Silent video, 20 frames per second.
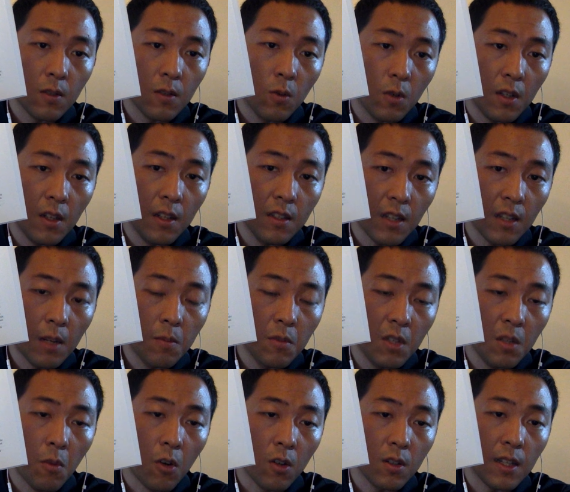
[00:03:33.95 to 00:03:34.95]
오래된 사람들이
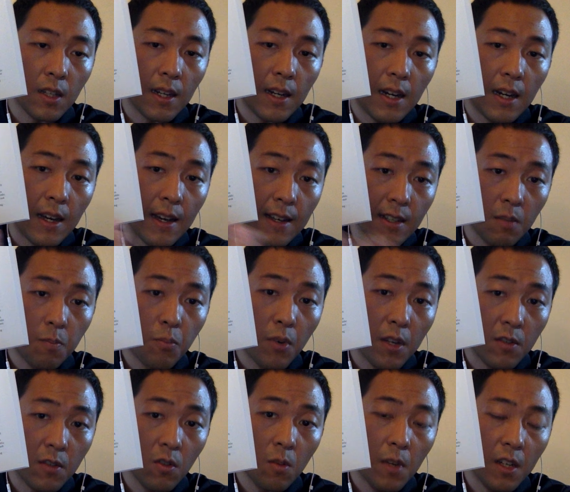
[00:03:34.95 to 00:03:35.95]
먹다가
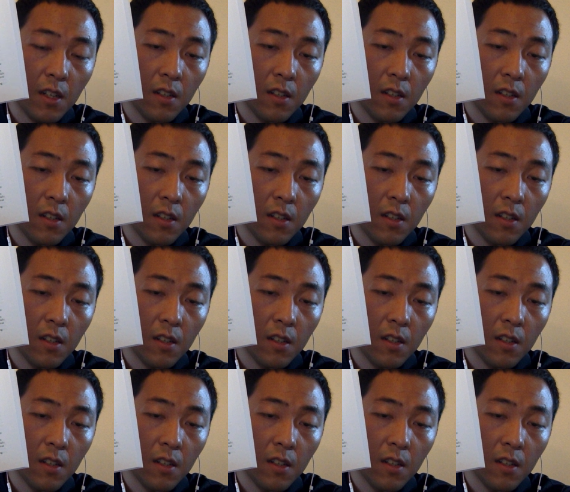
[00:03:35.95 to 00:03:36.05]
에스프레소 막